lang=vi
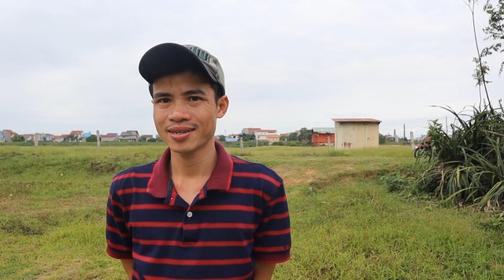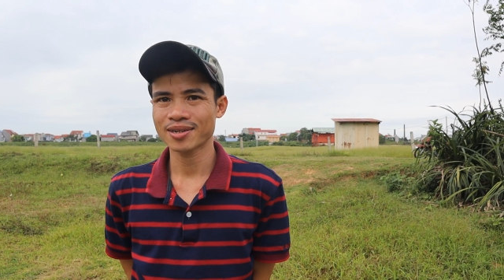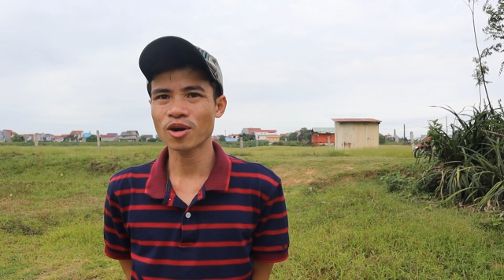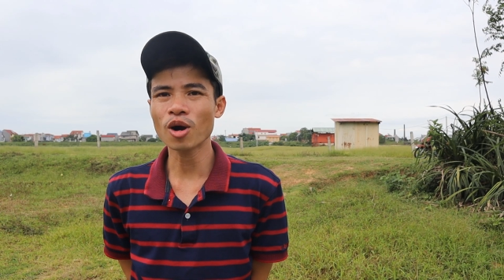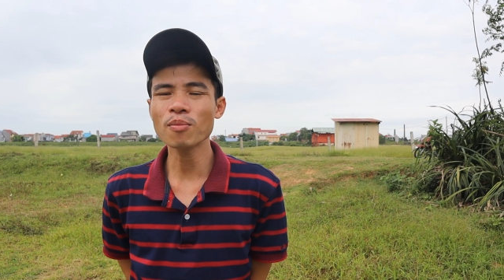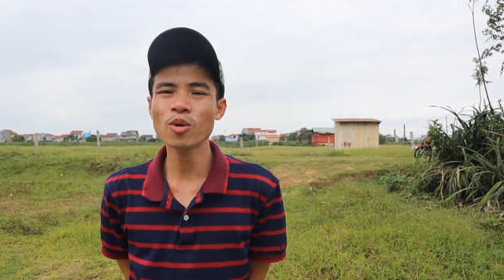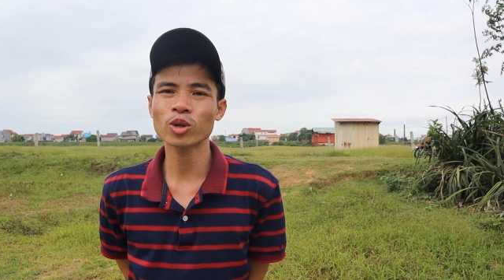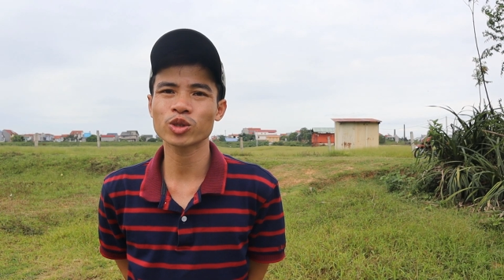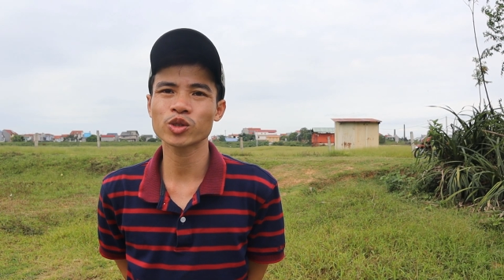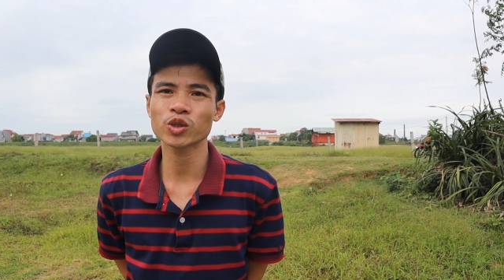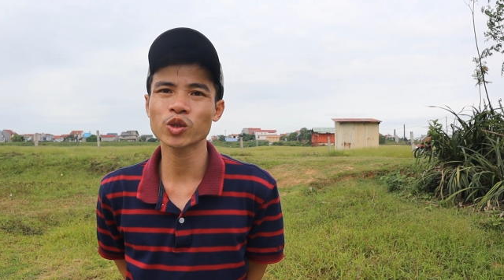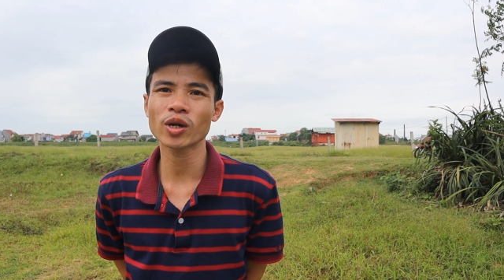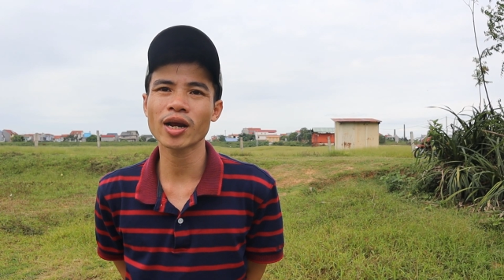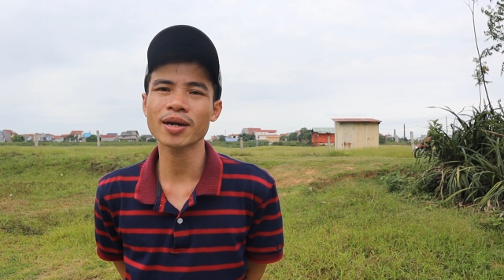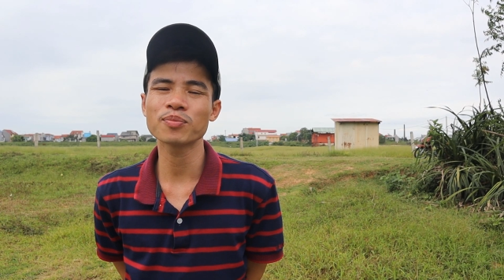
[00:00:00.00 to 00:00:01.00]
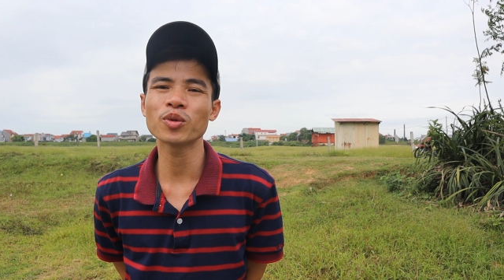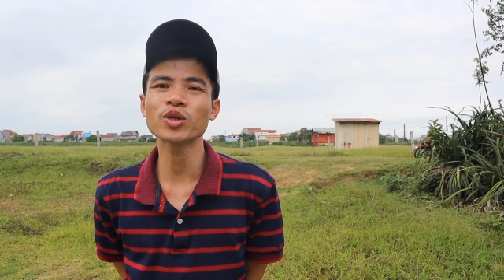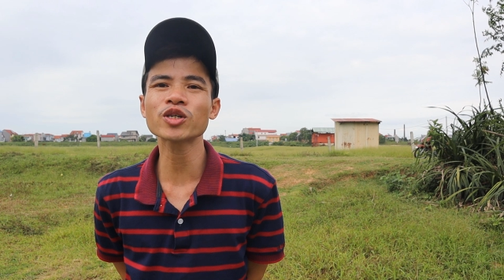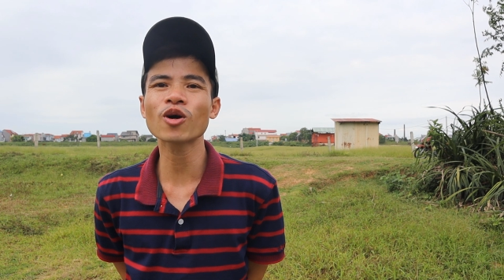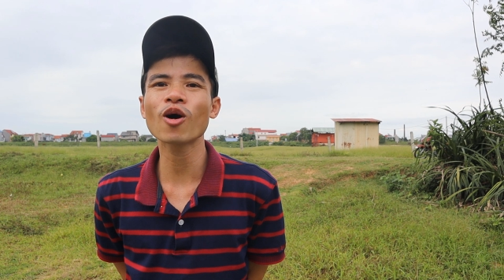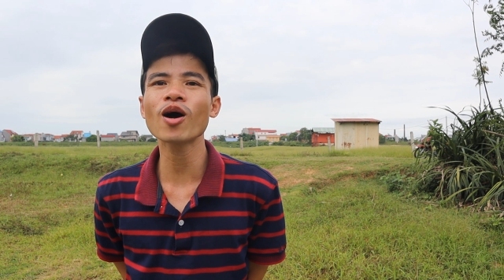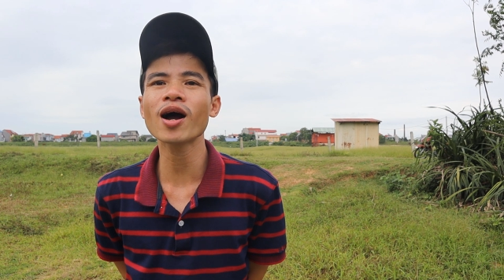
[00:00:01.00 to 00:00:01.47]
Có một rồi lại muốn
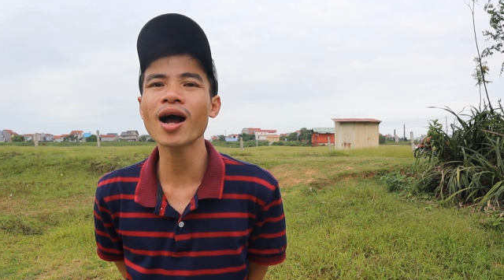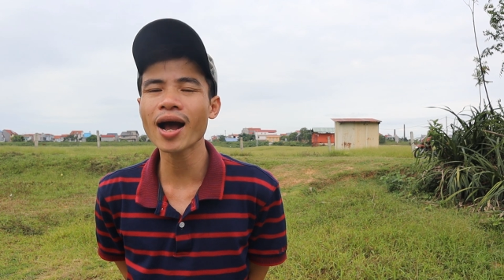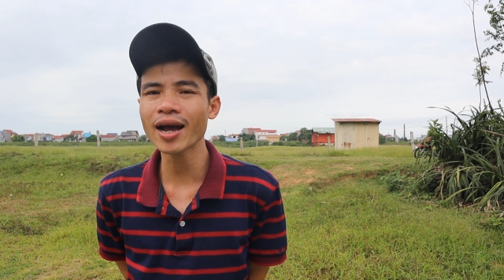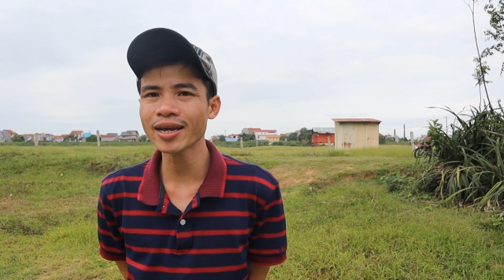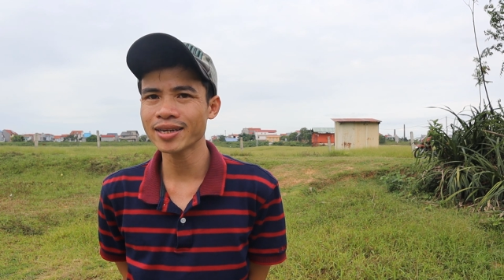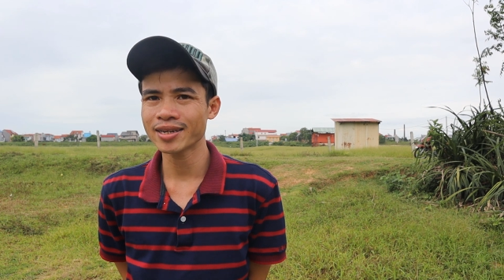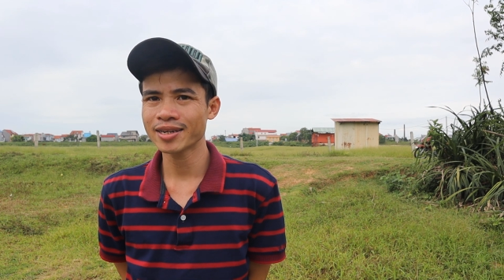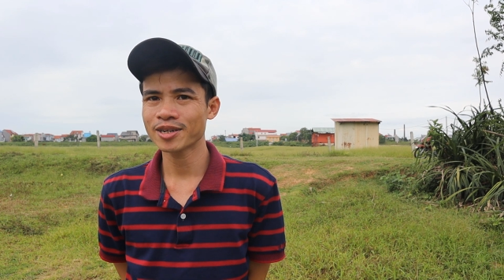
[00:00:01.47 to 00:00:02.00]
có hai.